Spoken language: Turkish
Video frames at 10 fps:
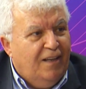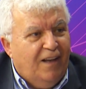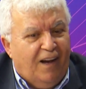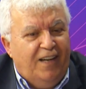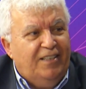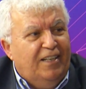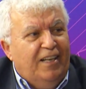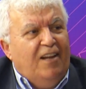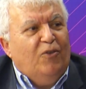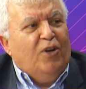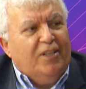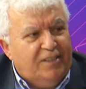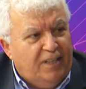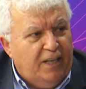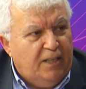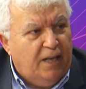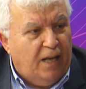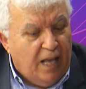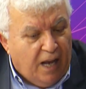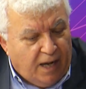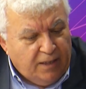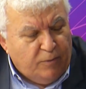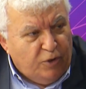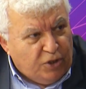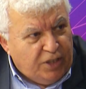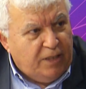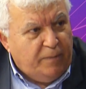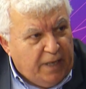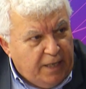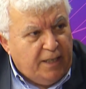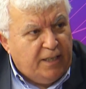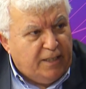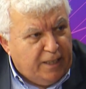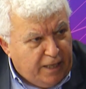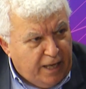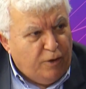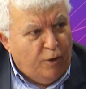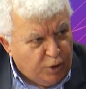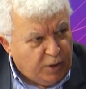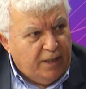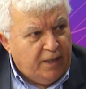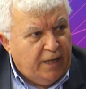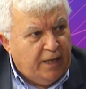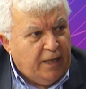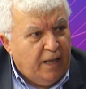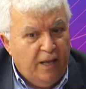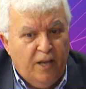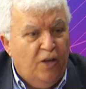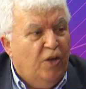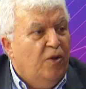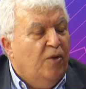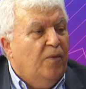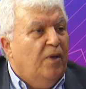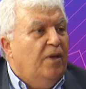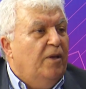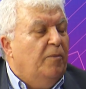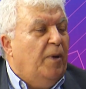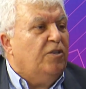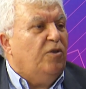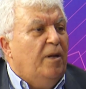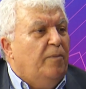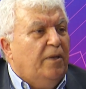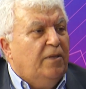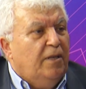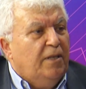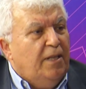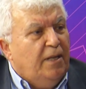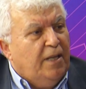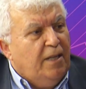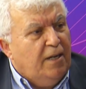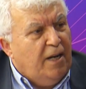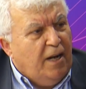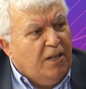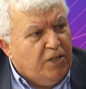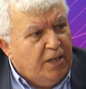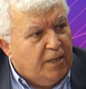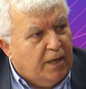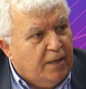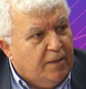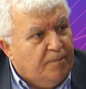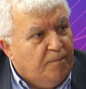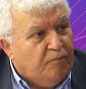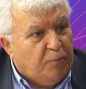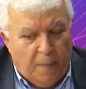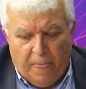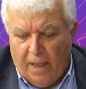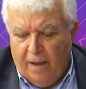Aydın'a gel orası da aynı. Aydın Büyükşehir Belediyesi'nin kendi öz gelirleri e, personel gelirleri anca yeterli. Abi bizim Buarkent